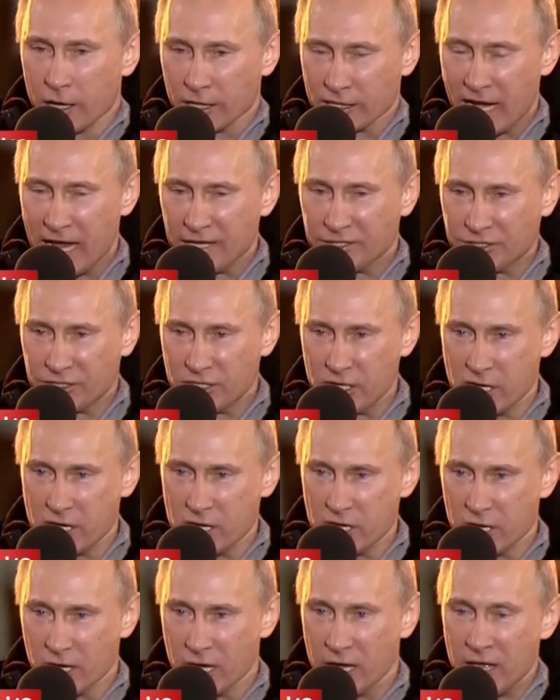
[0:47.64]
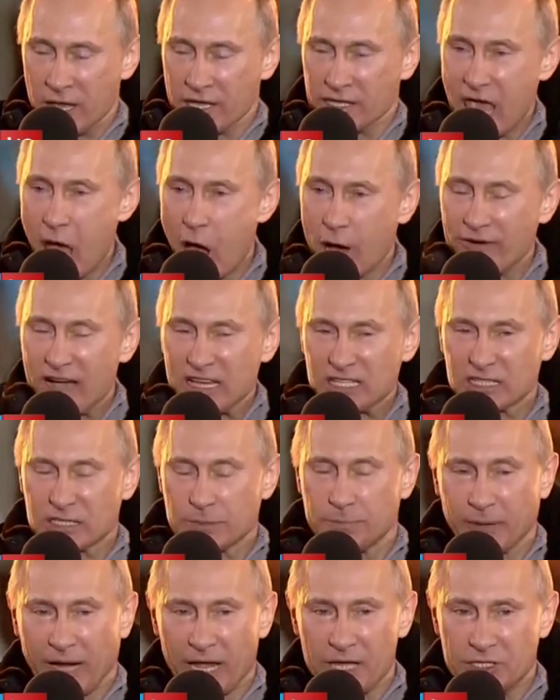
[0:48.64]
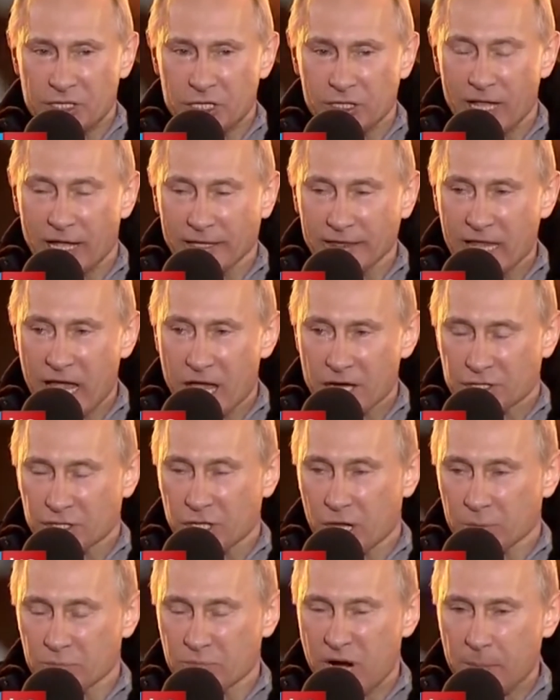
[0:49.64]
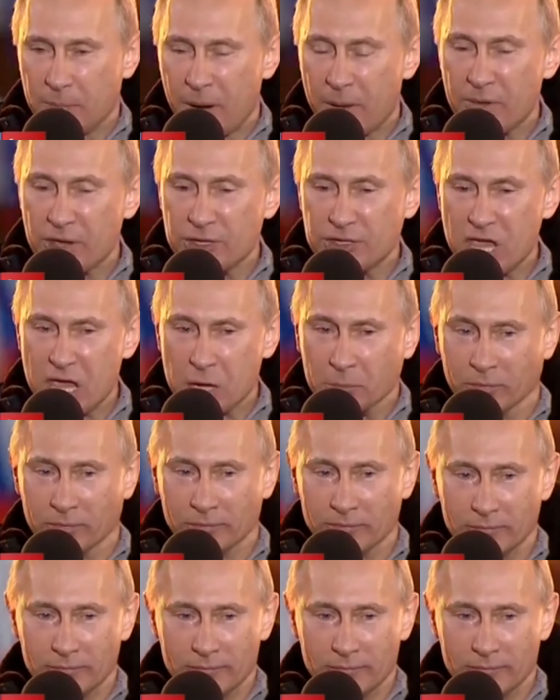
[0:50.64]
России. Я вас спросил однажды, мы победим?